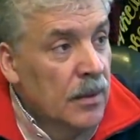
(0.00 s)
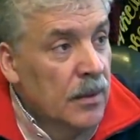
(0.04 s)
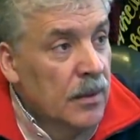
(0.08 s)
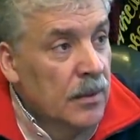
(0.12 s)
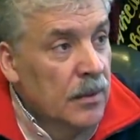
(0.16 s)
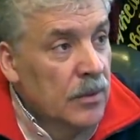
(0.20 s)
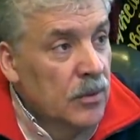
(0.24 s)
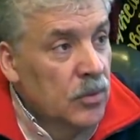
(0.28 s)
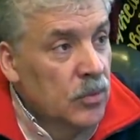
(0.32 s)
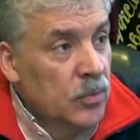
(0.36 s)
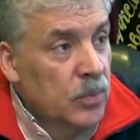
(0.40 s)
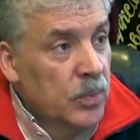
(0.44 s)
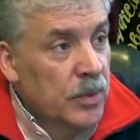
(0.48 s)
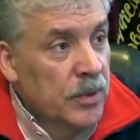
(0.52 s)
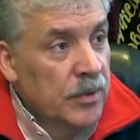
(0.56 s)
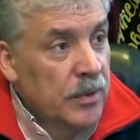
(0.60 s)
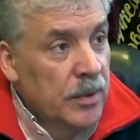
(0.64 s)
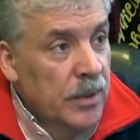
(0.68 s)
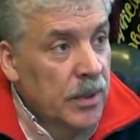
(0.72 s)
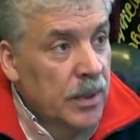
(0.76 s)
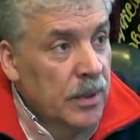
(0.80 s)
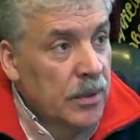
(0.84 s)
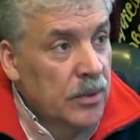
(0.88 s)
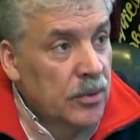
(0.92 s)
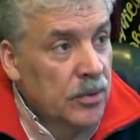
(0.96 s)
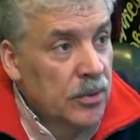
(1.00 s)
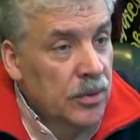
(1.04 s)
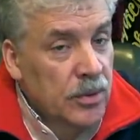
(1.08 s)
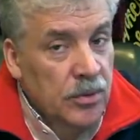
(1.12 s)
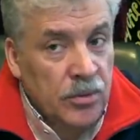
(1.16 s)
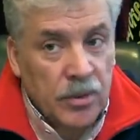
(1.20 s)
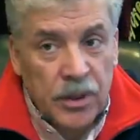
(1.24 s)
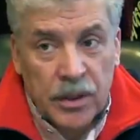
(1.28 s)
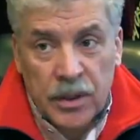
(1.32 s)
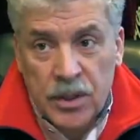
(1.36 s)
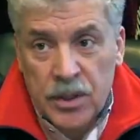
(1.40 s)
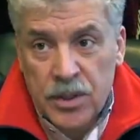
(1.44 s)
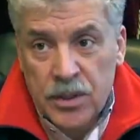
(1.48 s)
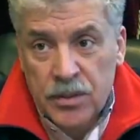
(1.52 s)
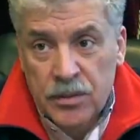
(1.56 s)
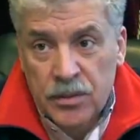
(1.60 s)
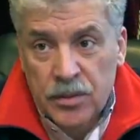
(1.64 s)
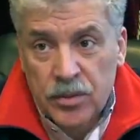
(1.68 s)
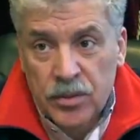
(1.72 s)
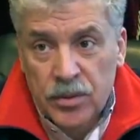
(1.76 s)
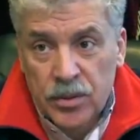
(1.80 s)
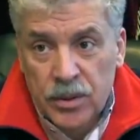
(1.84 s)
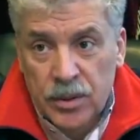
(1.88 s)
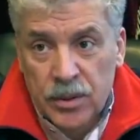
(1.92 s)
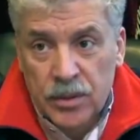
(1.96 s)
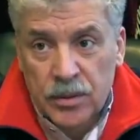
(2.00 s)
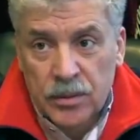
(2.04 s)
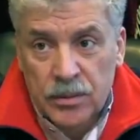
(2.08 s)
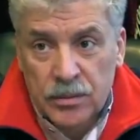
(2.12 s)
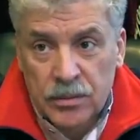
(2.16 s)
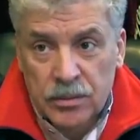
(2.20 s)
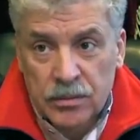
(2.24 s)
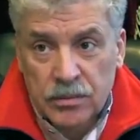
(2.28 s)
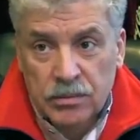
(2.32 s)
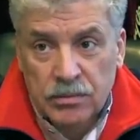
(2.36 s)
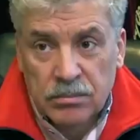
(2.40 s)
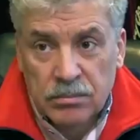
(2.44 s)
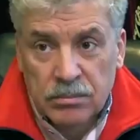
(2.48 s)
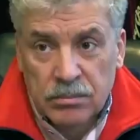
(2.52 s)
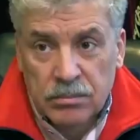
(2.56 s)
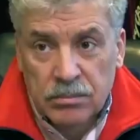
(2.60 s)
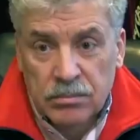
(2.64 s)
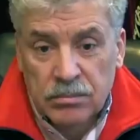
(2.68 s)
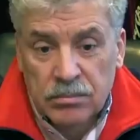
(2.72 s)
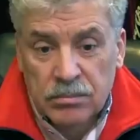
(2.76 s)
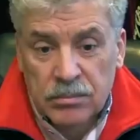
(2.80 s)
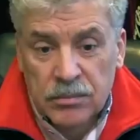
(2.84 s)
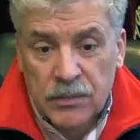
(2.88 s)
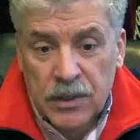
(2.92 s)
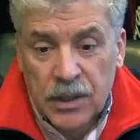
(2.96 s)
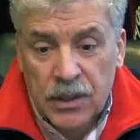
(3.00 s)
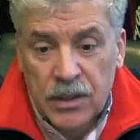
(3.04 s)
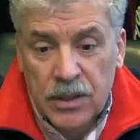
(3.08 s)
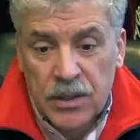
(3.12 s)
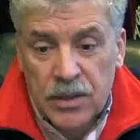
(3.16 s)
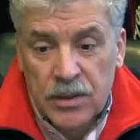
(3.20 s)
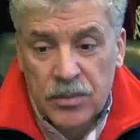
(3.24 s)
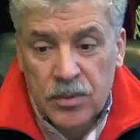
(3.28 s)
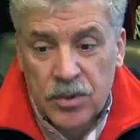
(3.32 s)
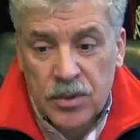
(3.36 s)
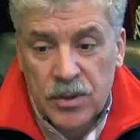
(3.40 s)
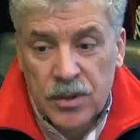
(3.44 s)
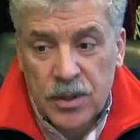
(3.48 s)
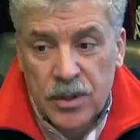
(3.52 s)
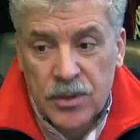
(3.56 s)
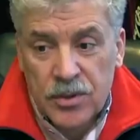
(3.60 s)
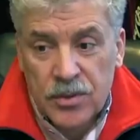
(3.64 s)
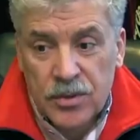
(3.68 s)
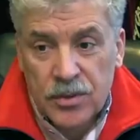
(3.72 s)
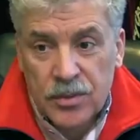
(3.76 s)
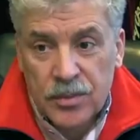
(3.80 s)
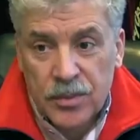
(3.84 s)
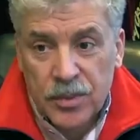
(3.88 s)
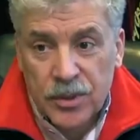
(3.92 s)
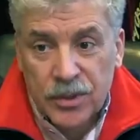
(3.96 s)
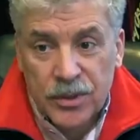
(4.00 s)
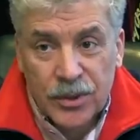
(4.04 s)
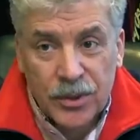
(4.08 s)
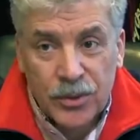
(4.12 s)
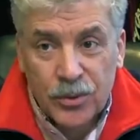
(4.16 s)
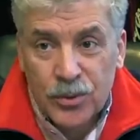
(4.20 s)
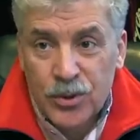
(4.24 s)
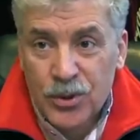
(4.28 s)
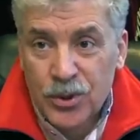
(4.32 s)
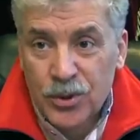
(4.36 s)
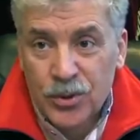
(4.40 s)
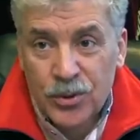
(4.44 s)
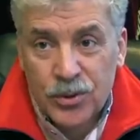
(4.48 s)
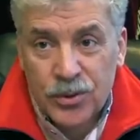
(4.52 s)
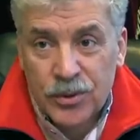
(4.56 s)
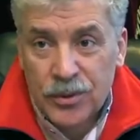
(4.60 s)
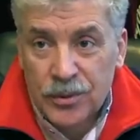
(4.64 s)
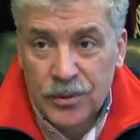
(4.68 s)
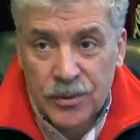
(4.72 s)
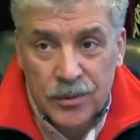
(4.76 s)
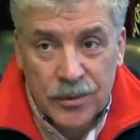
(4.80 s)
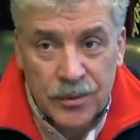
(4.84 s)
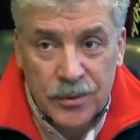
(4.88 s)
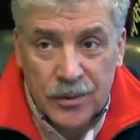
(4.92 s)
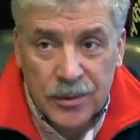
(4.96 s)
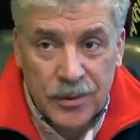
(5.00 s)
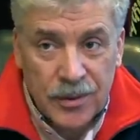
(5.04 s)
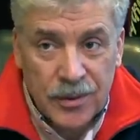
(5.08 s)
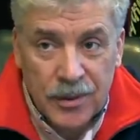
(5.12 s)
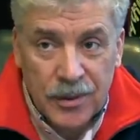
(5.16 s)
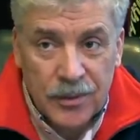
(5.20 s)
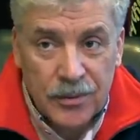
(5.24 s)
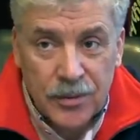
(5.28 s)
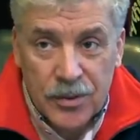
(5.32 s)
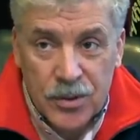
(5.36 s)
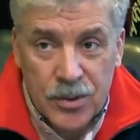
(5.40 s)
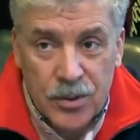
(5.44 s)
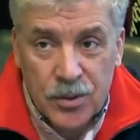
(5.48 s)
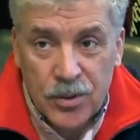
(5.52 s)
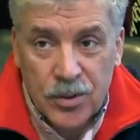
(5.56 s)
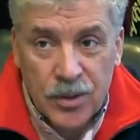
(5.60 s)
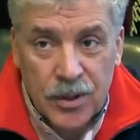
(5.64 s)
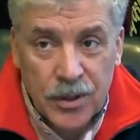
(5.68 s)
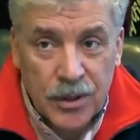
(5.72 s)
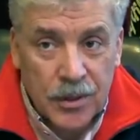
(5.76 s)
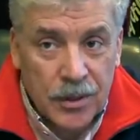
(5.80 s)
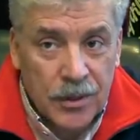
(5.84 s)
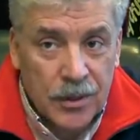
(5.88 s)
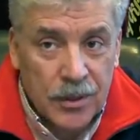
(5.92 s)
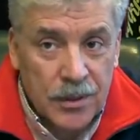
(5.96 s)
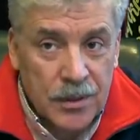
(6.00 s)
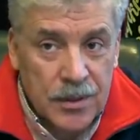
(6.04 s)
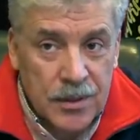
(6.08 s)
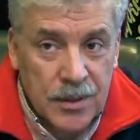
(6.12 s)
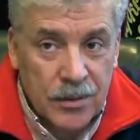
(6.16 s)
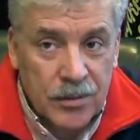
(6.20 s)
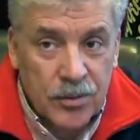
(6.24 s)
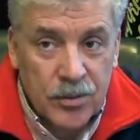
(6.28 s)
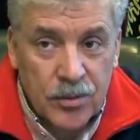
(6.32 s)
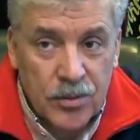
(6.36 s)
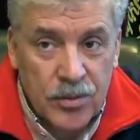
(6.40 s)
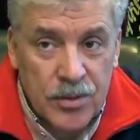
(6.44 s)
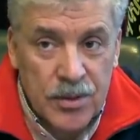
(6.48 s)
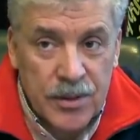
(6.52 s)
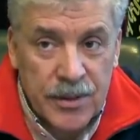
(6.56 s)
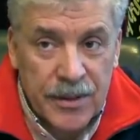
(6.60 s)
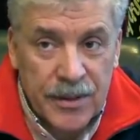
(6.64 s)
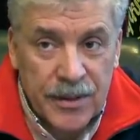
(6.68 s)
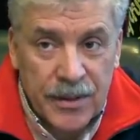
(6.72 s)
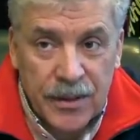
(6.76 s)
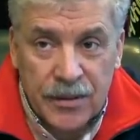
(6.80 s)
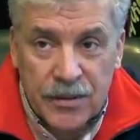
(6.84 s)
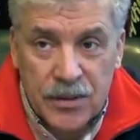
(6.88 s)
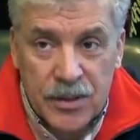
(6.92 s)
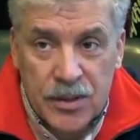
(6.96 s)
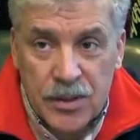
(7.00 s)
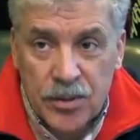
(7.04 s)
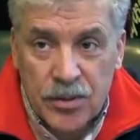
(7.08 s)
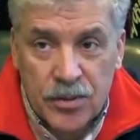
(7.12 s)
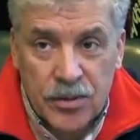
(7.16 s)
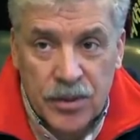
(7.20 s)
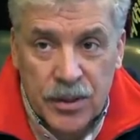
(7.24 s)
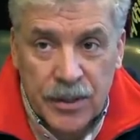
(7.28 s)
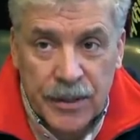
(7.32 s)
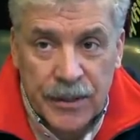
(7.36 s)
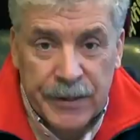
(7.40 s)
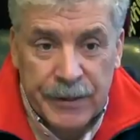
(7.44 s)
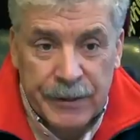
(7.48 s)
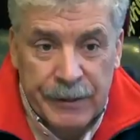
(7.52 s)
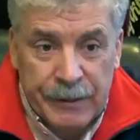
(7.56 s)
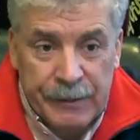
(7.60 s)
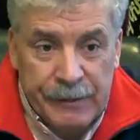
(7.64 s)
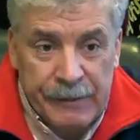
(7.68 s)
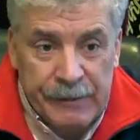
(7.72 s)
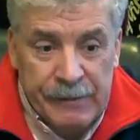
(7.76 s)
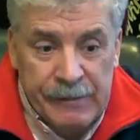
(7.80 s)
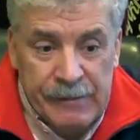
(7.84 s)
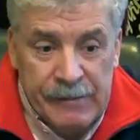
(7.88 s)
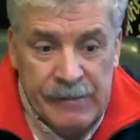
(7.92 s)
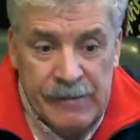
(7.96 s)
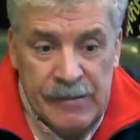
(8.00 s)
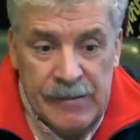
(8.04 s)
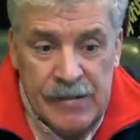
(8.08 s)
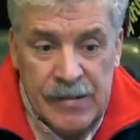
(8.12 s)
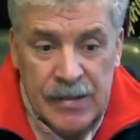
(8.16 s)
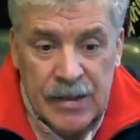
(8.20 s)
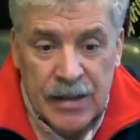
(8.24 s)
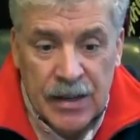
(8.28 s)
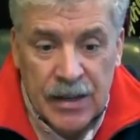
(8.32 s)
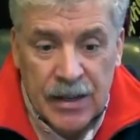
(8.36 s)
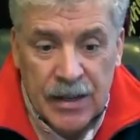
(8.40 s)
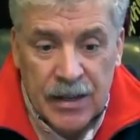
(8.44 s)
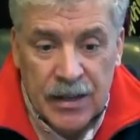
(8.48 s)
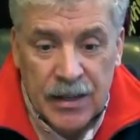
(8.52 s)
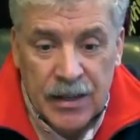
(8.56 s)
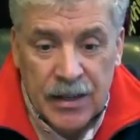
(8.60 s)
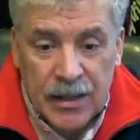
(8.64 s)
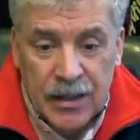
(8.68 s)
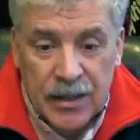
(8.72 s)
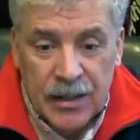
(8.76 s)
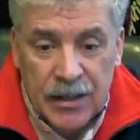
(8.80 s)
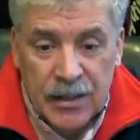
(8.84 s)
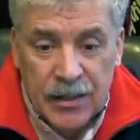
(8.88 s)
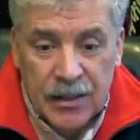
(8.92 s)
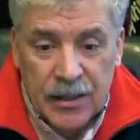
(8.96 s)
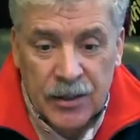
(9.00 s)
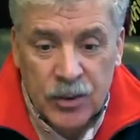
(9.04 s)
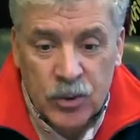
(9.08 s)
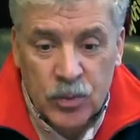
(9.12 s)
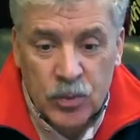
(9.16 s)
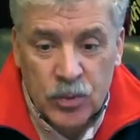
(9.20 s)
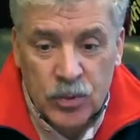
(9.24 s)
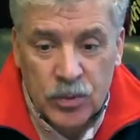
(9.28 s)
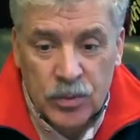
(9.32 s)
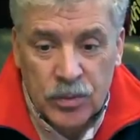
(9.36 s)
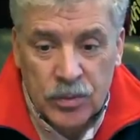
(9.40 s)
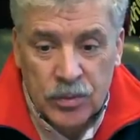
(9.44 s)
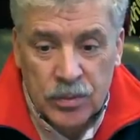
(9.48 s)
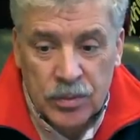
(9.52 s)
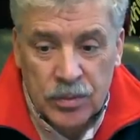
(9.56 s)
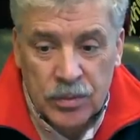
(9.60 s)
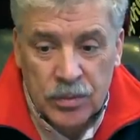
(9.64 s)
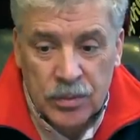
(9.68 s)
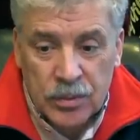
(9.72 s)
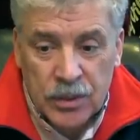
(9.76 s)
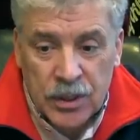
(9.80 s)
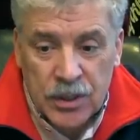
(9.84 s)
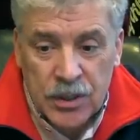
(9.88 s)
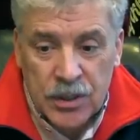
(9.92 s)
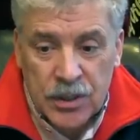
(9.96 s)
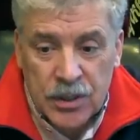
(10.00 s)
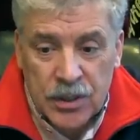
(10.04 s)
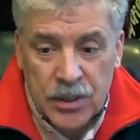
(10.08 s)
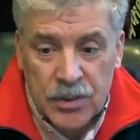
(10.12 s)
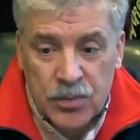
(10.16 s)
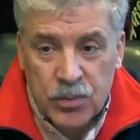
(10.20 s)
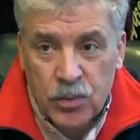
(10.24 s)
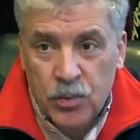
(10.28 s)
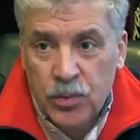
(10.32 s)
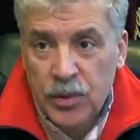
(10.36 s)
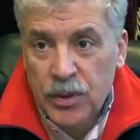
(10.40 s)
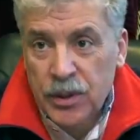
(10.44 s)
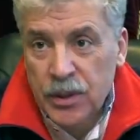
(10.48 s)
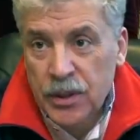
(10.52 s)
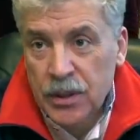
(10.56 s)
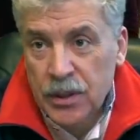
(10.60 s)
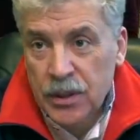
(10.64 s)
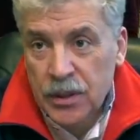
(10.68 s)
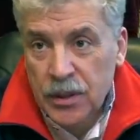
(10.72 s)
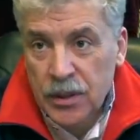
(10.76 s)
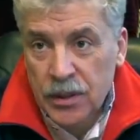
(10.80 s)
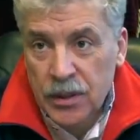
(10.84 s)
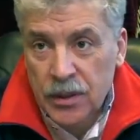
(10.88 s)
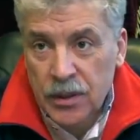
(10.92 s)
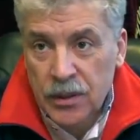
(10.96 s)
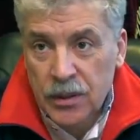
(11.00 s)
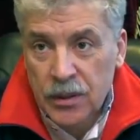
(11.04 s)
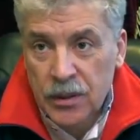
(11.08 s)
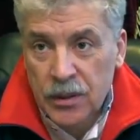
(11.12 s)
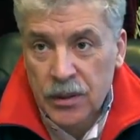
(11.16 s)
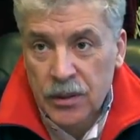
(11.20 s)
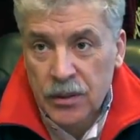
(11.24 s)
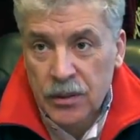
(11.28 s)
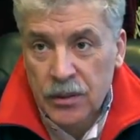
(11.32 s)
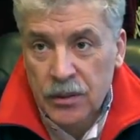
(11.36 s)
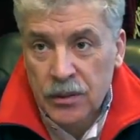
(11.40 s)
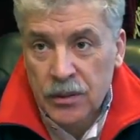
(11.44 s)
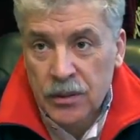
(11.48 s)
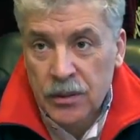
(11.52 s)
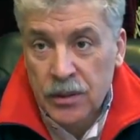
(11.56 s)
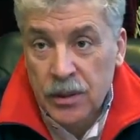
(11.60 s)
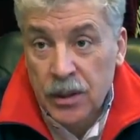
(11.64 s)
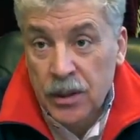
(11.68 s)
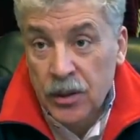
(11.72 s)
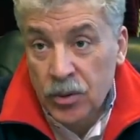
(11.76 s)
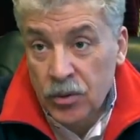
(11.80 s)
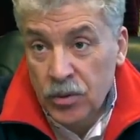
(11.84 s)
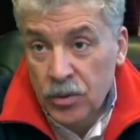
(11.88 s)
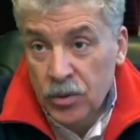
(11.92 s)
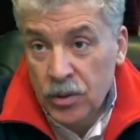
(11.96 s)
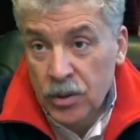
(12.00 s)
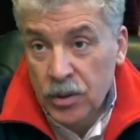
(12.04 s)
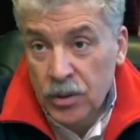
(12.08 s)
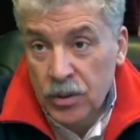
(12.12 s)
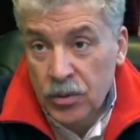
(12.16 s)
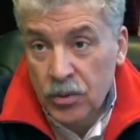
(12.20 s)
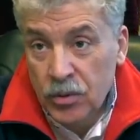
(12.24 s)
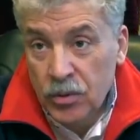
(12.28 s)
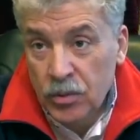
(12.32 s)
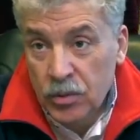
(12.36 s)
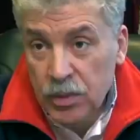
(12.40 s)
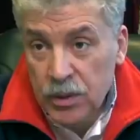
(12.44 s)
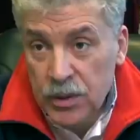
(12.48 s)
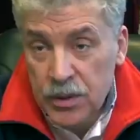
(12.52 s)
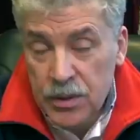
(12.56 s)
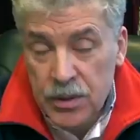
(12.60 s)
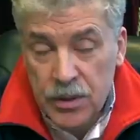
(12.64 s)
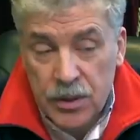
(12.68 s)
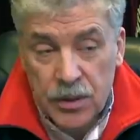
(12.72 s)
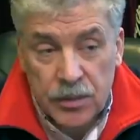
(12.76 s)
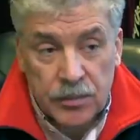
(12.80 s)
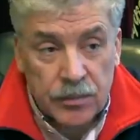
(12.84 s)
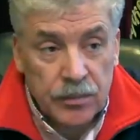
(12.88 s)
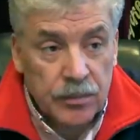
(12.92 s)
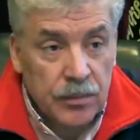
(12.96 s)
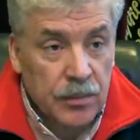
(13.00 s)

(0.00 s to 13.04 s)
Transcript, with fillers: Ну, подводя итоги уходящего года, конечно, можно сказать, что это был не лучший год ни в истории совхоза, ни в истории, а, я думаю, нашей республики, района, области.